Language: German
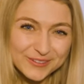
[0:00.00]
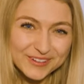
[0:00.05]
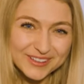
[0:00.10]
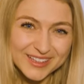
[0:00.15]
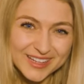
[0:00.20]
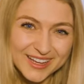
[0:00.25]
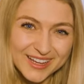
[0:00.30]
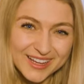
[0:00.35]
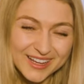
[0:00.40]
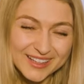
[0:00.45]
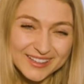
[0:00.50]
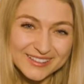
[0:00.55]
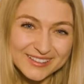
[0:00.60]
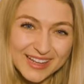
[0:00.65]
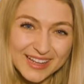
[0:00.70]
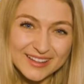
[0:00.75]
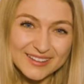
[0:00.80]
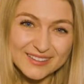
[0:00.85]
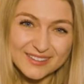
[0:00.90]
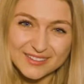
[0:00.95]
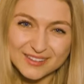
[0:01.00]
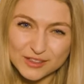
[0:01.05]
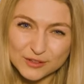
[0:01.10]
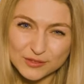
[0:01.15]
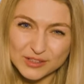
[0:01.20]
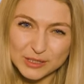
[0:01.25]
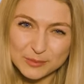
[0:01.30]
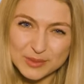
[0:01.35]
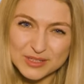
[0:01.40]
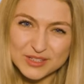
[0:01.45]
Oder dass, und das
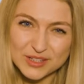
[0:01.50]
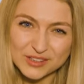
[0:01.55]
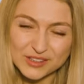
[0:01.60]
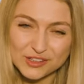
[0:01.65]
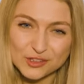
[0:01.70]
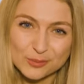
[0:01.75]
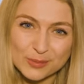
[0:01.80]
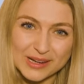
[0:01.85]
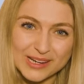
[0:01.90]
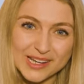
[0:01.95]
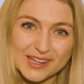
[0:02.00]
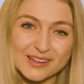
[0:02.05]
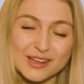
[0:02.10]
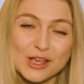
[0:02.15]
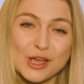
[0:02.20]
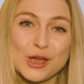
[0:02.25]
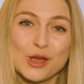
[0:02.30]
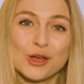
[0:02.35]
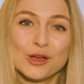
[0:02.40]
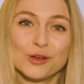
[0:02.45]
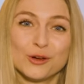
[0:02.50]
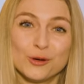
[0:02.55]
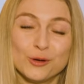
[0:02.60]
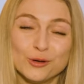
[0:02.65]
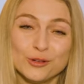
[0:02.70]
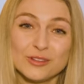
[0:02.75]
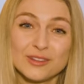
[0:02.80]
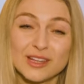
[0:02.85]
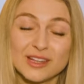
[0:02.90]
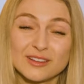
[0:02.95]
finde ich besonders spannend,
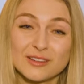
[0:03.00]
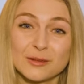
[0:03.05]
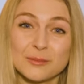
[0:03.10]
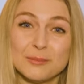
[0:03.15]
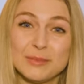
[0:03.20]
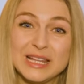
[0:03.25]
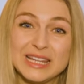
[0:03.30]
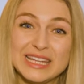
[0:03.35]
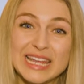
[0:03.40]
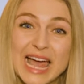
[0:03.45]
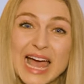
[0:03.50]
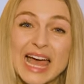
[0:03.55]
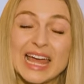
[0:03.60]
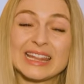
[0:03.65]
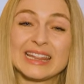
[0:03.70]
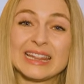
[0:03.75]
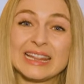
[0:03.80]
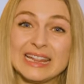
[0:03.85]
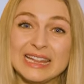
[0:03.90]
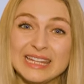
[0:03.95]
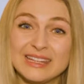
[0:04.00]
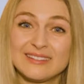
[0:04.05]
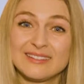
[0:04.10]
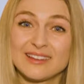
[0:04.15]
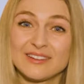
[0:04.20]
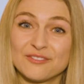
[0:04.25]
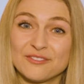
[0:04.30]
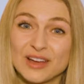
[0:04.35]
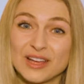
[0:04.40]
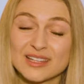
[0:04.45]
100 Milliarden
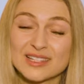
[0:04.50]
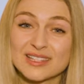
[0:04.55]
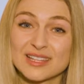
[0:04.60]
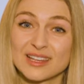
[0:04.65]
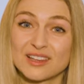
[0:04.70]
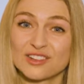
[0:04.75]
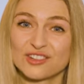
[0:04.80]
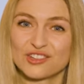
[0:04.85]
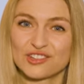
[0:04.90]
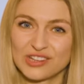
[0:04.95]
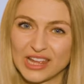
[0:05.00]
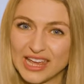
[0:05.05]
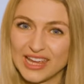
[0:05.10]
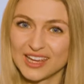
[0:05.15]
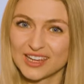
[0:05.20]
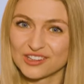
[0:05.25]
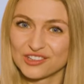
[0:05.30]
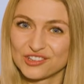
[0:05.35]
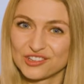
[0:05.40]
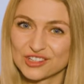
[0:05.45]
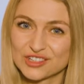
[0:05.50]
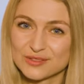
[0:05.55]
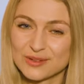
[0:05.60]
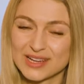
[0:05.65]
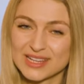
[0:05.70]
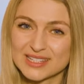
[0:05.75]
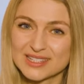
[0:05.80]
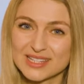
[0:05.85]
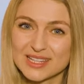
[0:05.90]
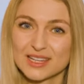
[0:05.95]
Liter Wasser, steirisches
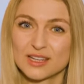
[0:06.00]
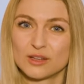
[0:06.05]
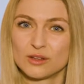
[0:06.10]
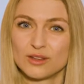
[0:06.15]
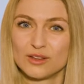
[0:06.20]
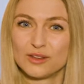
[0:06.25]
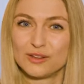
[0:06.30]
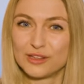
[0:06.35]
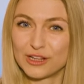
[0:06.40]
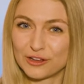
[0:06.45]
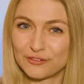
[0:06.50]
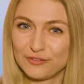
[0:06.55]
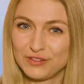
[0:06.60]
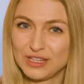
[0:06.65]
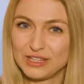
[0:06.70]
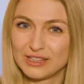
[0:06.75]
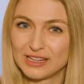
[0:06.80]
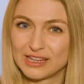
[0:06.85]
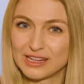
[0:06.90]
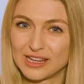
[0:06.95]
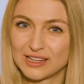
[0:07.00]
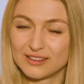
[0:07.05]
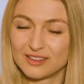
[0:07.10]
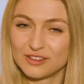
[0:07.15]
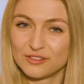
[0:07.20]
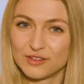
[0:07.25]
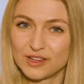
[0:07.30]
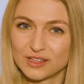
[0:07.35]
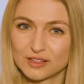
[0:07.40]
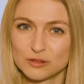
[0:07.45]
Wasser, nach Wien
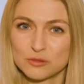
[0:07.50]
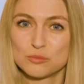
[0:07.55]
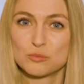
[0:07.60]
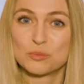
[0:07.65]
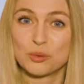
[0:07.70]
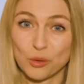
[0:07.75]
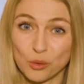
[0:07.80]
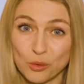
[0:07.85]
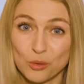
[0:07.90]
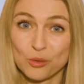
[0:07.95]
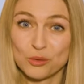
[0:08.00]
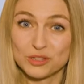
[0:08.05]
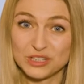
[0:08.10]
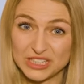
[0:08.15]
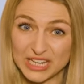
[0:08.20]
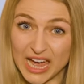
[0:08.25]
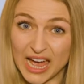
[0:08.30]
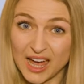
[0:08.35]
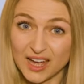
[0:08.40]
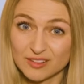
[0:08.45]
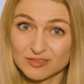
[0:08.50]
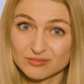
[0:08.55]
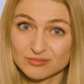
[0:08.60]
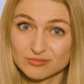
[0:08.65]
geleitet werden pro Jahr?